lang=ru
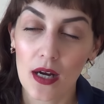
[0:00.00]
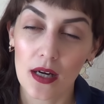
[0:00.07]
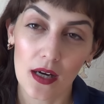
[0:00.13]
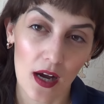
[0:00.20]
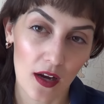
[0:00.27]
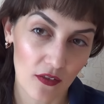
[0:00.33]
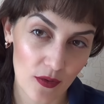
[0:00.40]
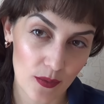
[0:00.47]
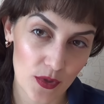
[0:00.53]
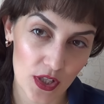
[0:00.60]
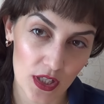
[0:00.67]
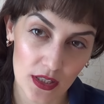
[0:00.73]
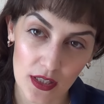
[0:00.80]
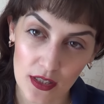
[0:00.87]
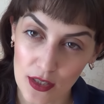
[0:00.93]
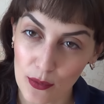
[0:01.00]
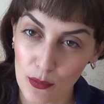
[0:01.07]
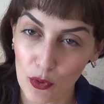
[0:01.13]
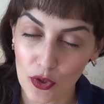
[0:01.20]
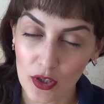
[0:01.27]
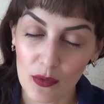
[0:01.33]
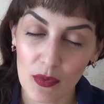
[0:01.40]
как вообще этот
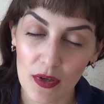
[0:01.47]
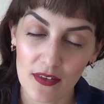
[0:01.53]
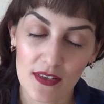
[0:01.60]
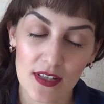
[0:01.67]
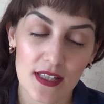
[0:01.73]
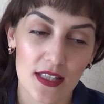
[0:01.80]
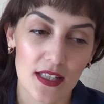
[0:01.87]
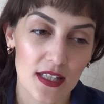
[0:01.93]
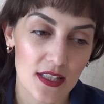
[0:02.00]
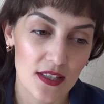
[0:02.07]
ребенок появился на